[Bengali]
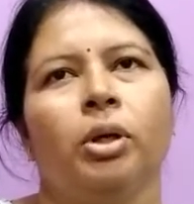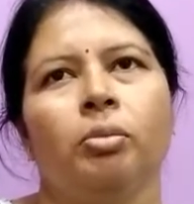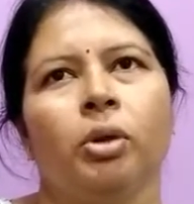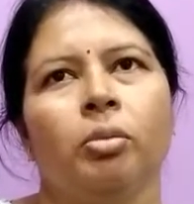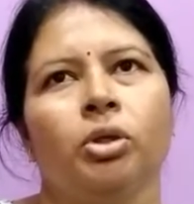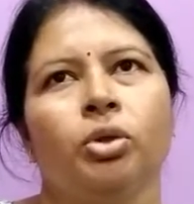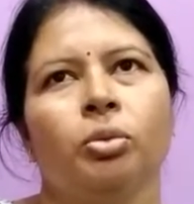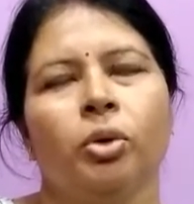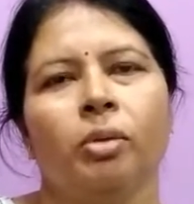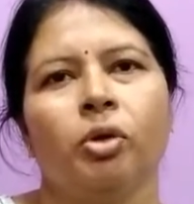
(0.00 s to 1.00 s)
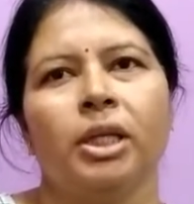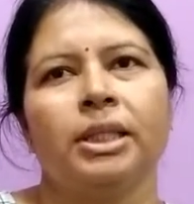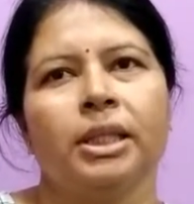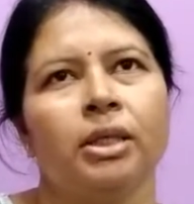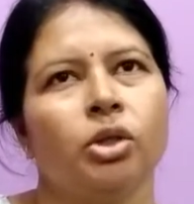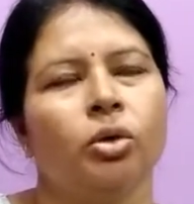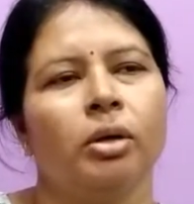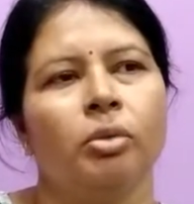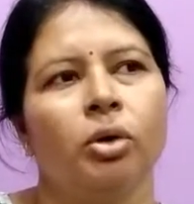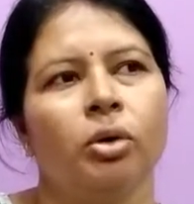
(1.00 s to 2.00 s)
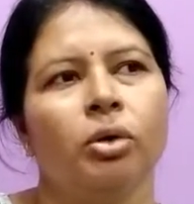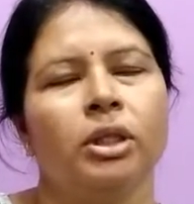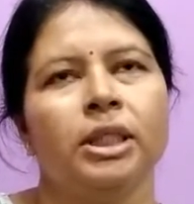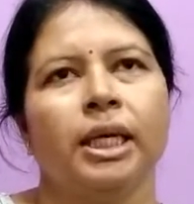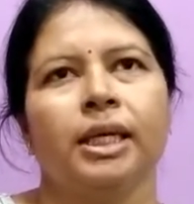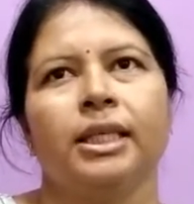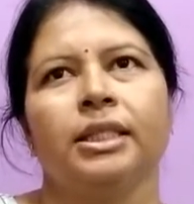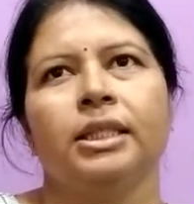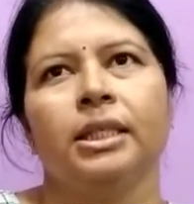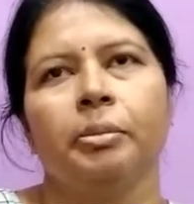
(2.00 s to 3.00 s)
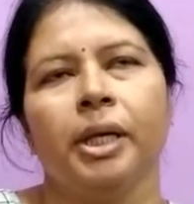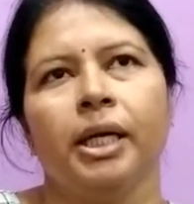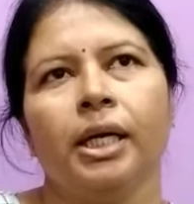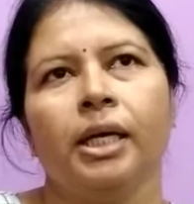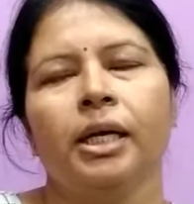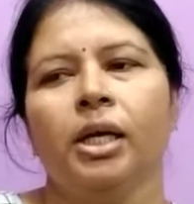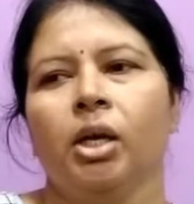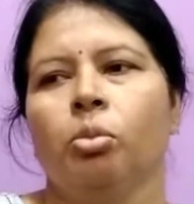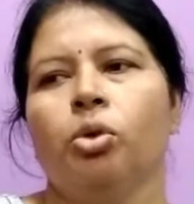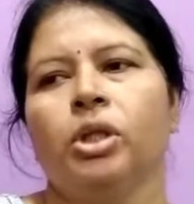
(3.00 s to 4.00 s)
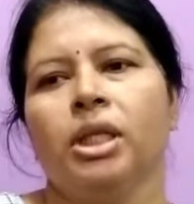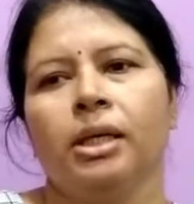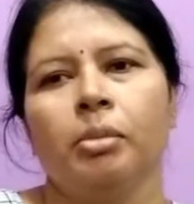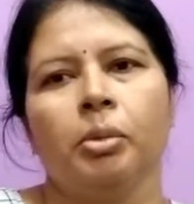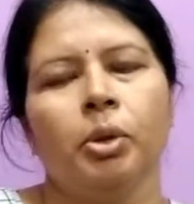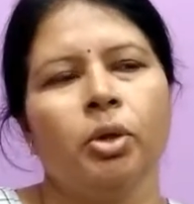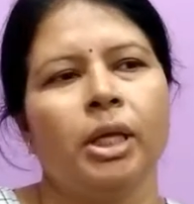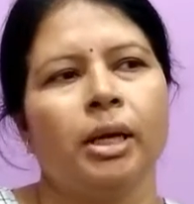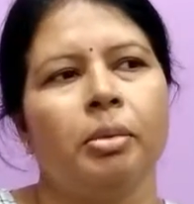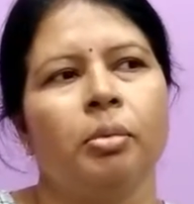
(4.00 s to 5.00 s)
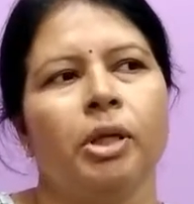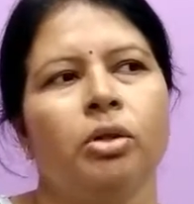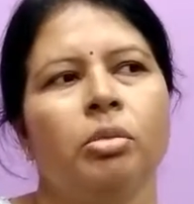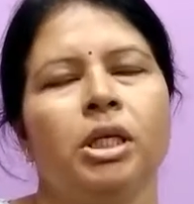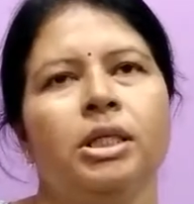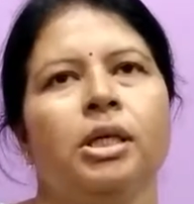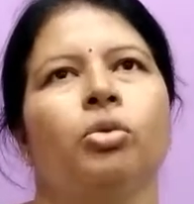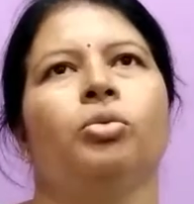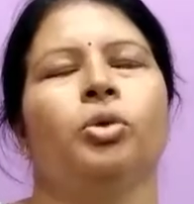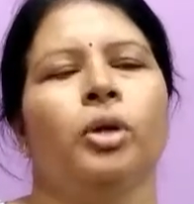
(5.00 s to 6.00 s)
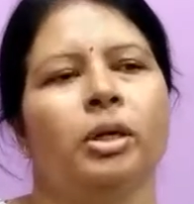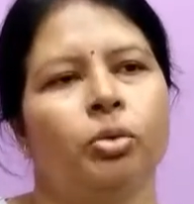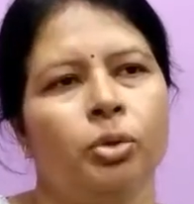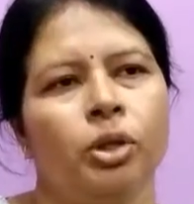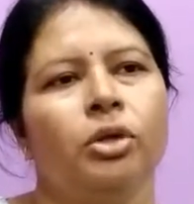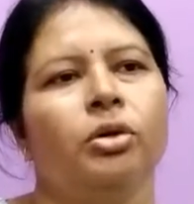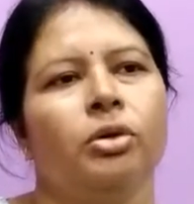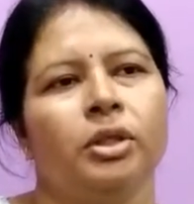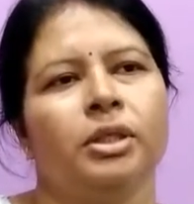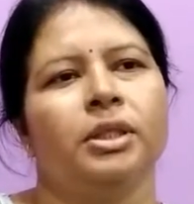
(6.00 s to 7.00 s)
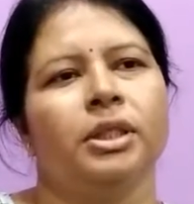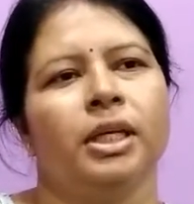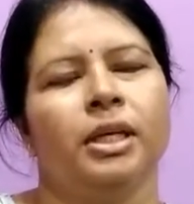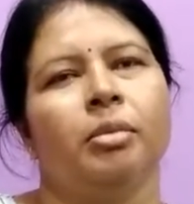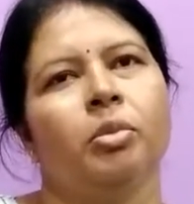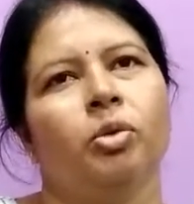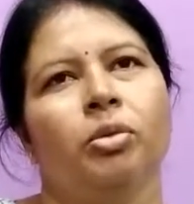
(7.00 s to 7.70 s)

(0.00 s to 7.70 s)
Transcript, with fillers: মোহাম্মদ শফুল্লাহ প্রধান স্যারের স্বর্ণাপন্ন হন স্যারের কাছে ট্রিটমেন্ট নেন ভর্তি থেকে বিভিন্ন থেরাপির মাধ্যমে নিজেরাও উপকার উপকৃত হন মানে